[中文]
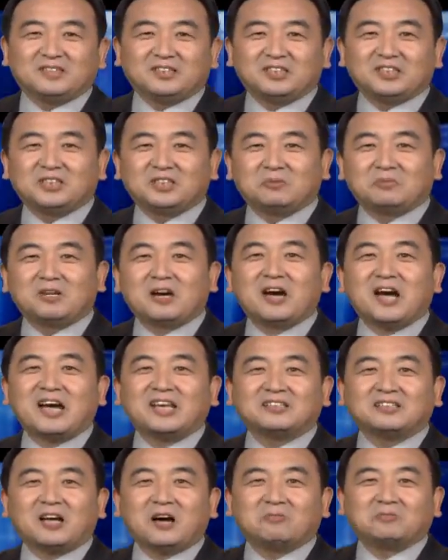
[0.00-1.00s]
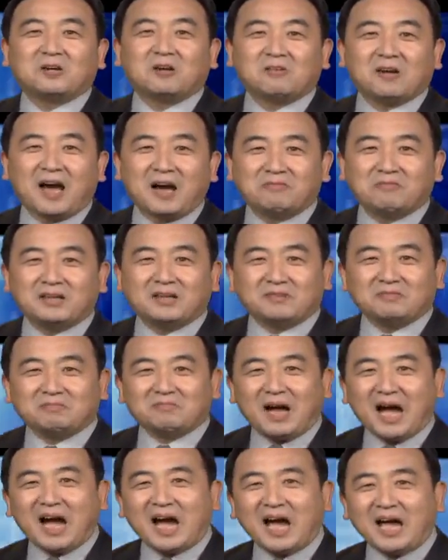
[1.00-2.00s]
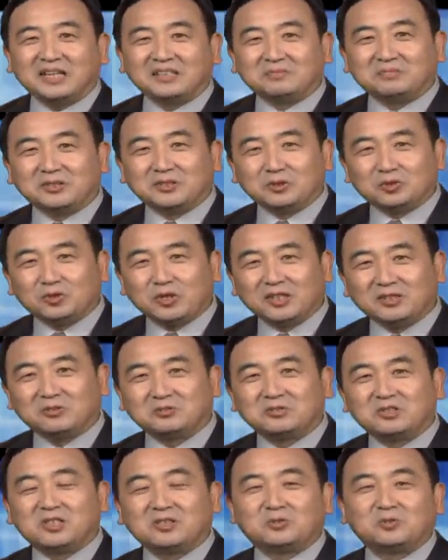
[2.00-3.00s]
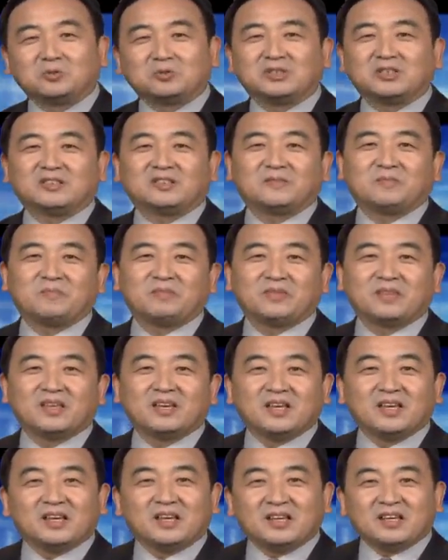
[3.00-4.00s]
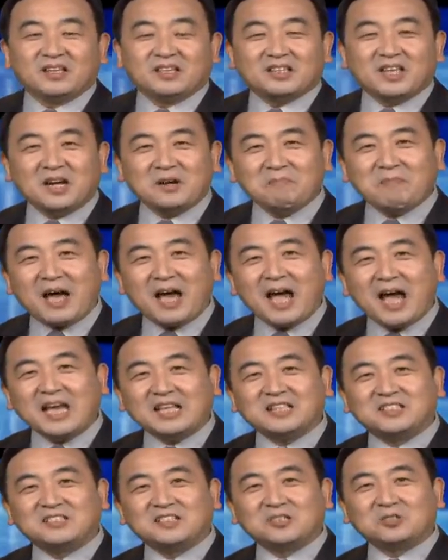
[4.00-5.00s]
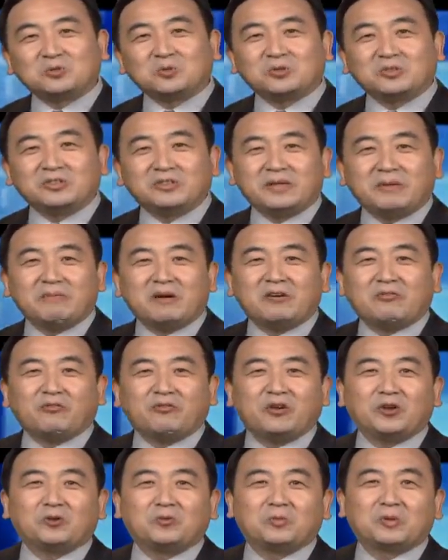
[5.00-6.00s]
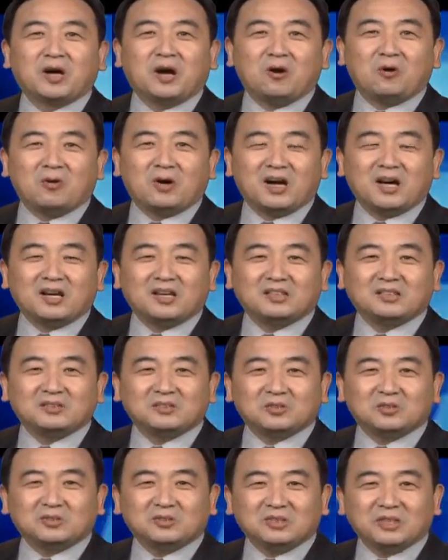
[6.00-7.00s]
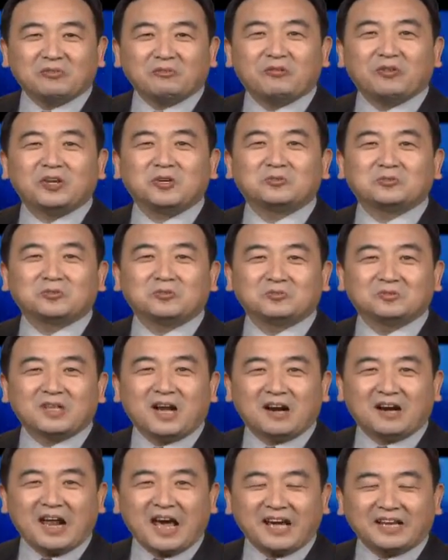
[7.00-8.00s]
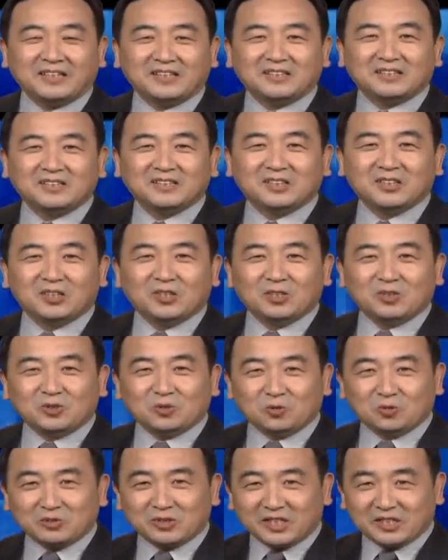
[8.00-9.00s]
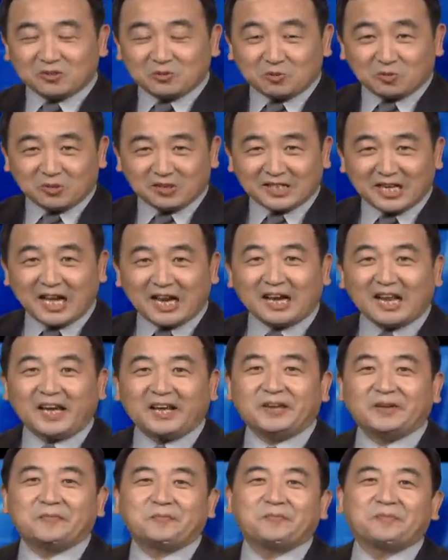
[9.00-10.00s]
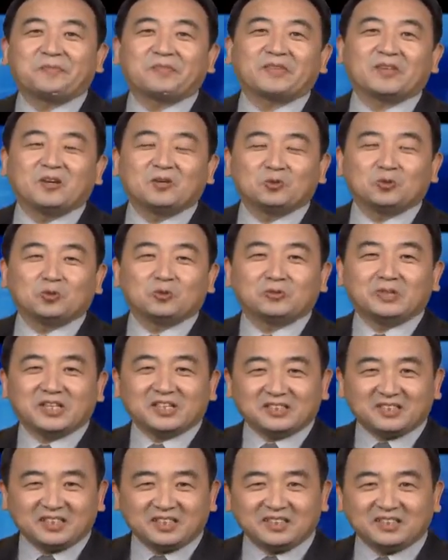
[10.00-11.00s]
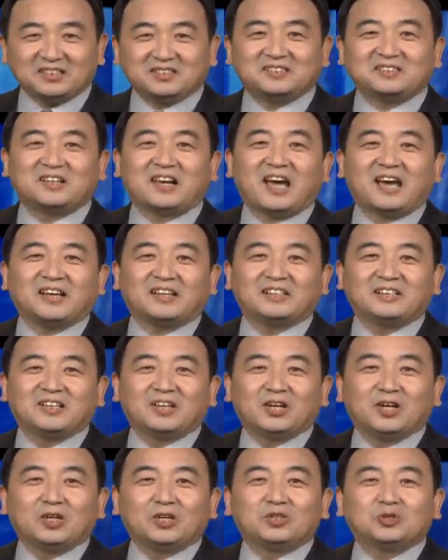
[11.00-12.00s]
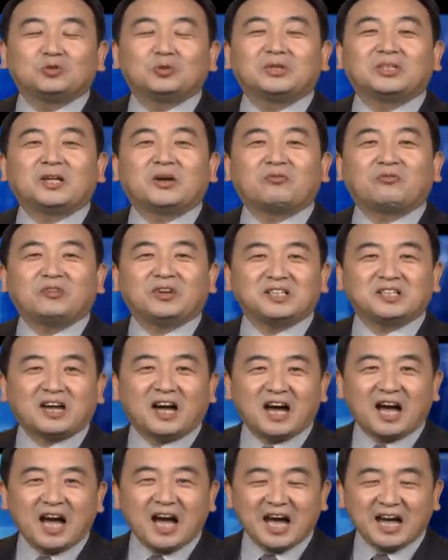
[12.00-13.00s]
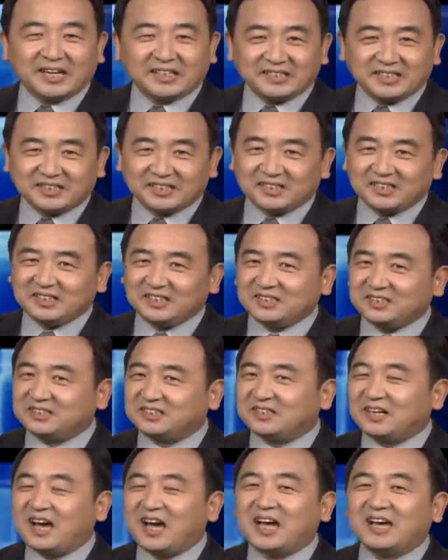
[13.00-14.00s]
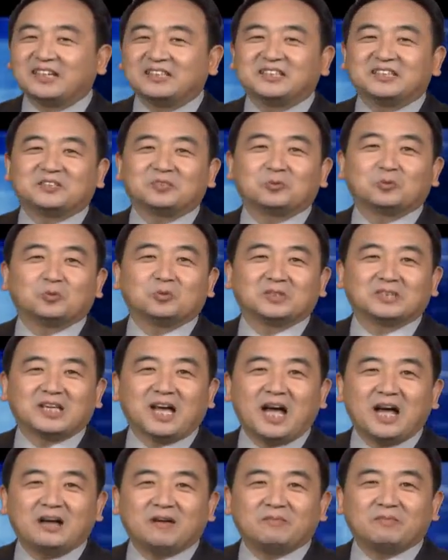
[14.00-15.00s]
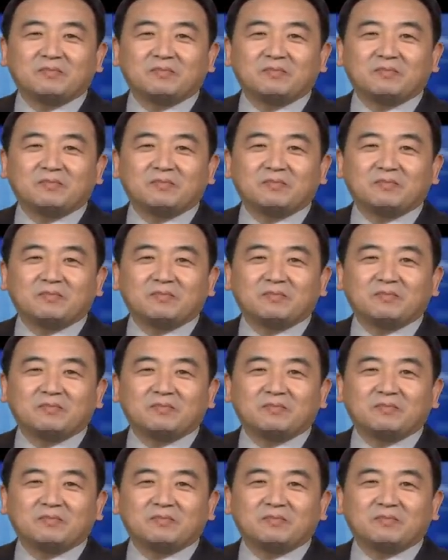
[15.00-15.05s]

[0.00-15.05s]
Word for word: 舍不着孩子套不着狼嘛，把孩子们全都扔出去了。但是把孩子扔出去，那边费用高啊，那费用从哪儿来呢？从这个国家来，从这个体制来，所以他非常爱这个体制，爱这个国家。